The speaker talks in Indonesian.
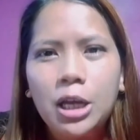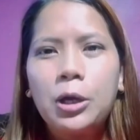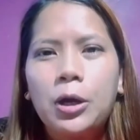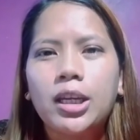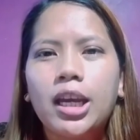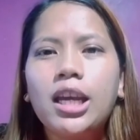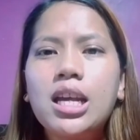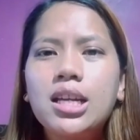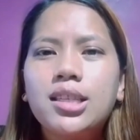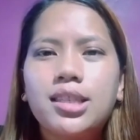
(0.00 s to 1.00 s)
Oke, okay.
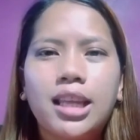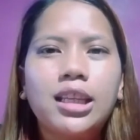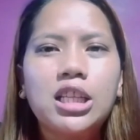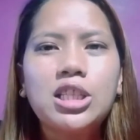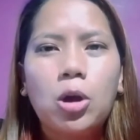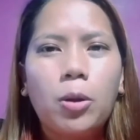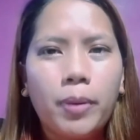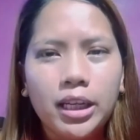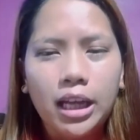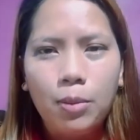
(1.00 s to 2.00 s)
sendkan
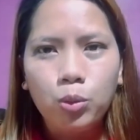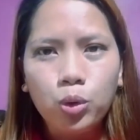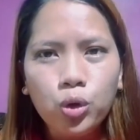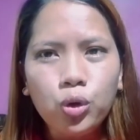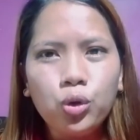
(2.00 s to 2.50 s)
jawaban kamu